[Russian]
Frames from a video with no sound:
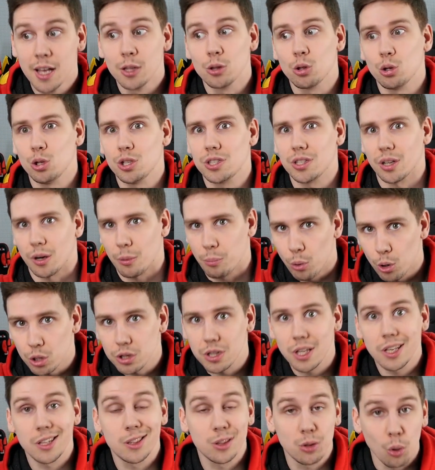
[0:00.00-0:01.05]
то есть
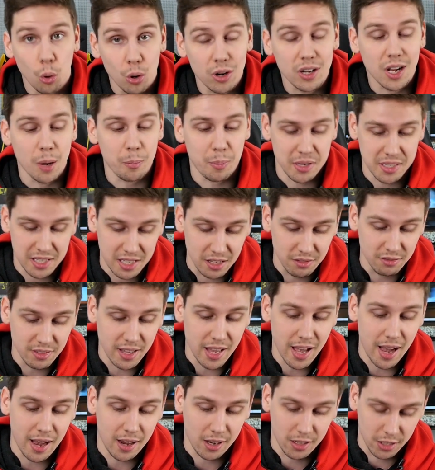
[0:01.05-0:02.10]
работает только
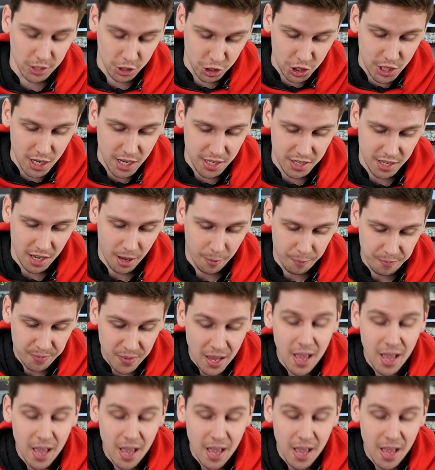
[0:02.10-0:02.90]
пассивное охлаждение.